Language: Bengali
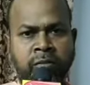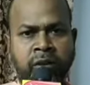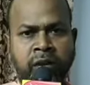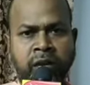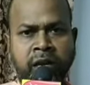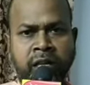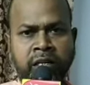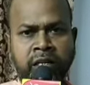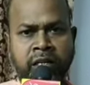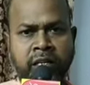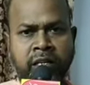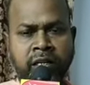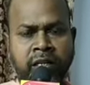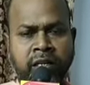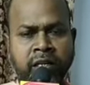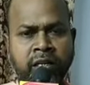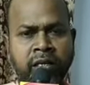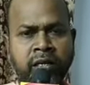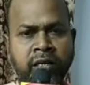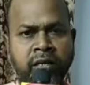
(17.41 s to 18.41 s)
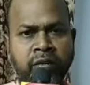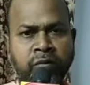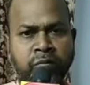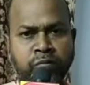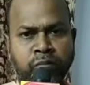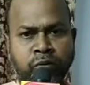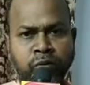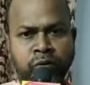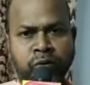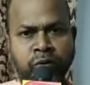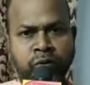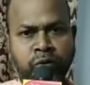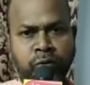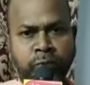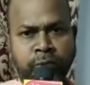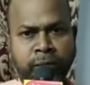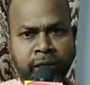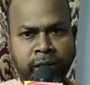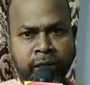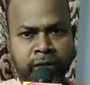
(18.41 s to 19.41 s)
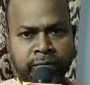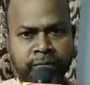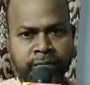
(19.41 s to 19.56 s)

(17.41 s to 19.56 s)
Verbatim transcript: মহারাজের পুত্ররূপে